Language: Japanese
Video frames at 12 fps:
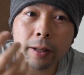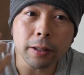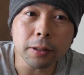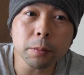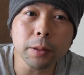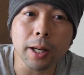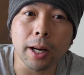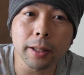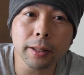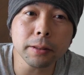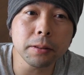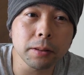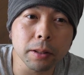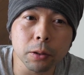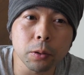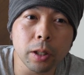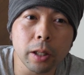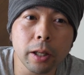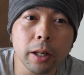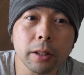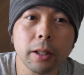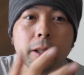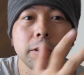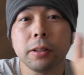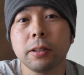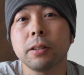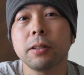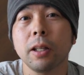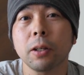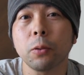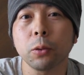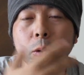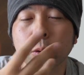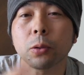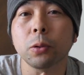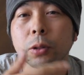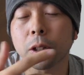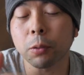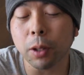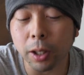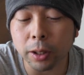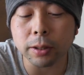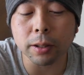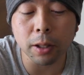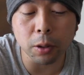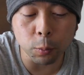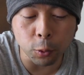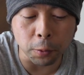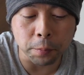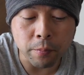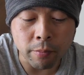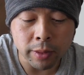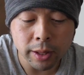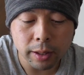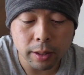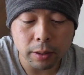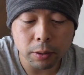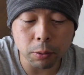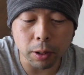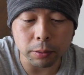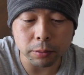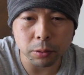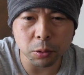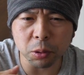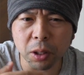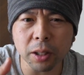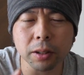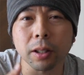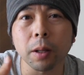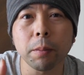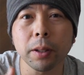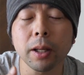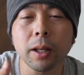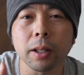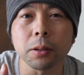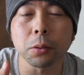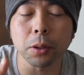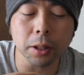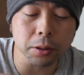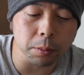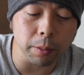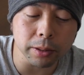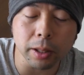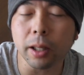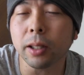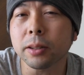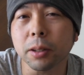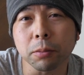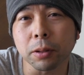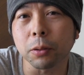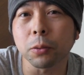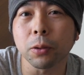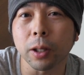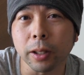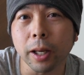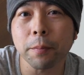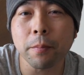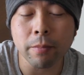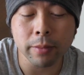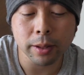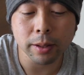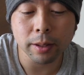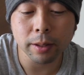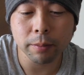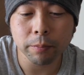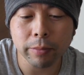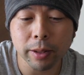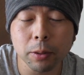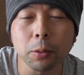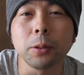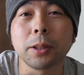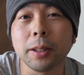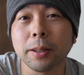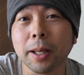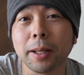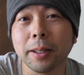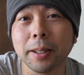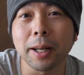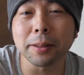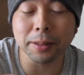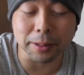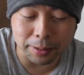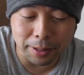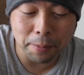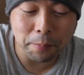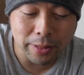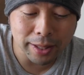いつもなんか話すネタを考えて自室でこうトークをしてるわけですけれども要はご飯食べながらそれが済ませられちゃうってとこがね個人的に楽ですね